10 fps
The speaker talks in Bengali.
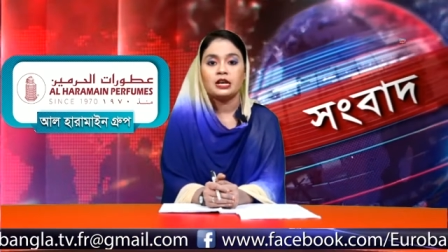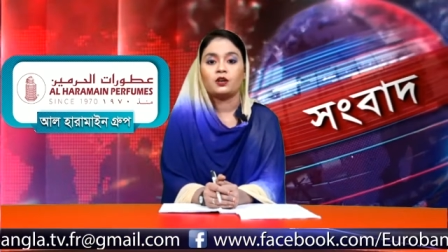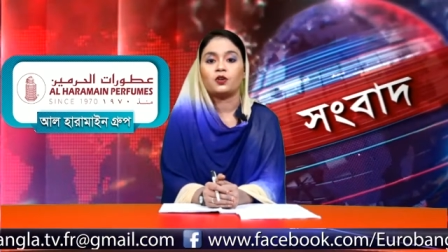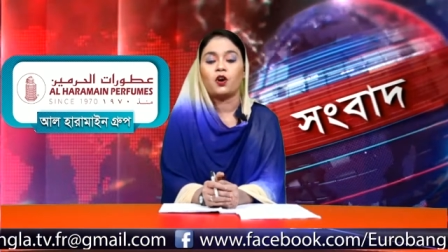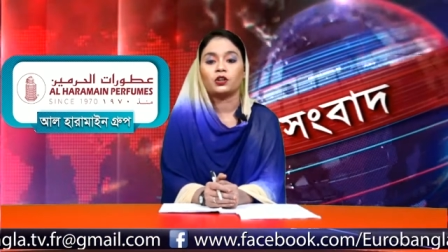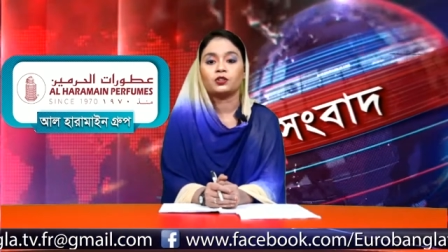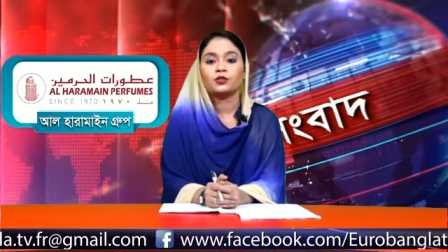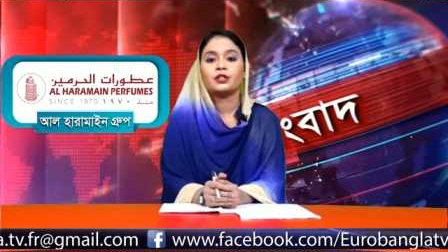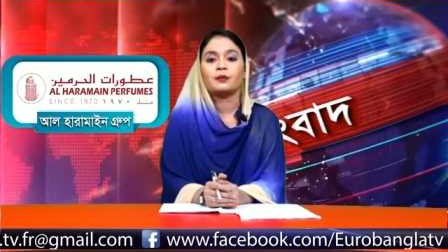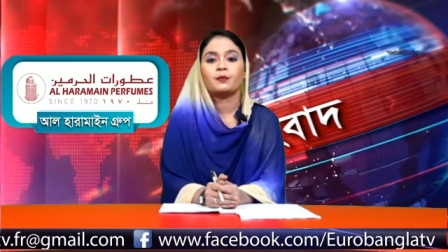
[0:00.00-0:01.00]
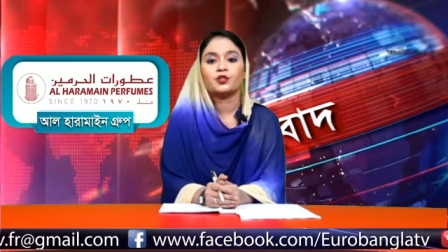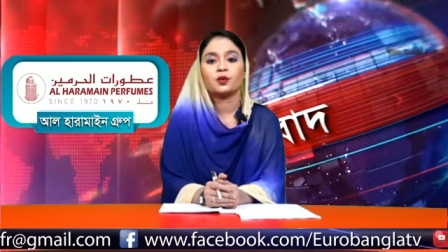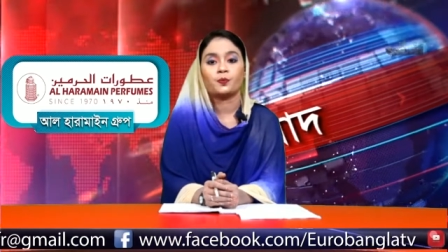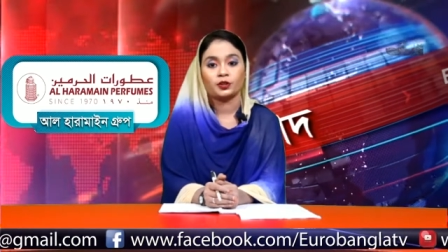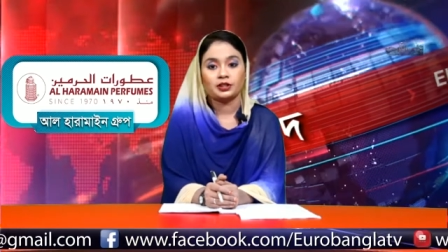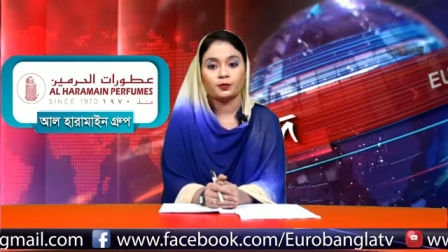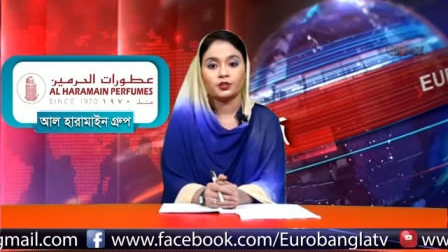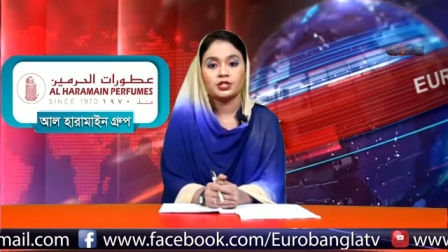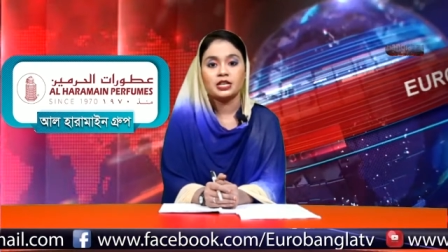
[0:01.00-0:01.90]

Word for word: ও অর্থনৈতিক বিষয়ক প্রতিমন্ত্রী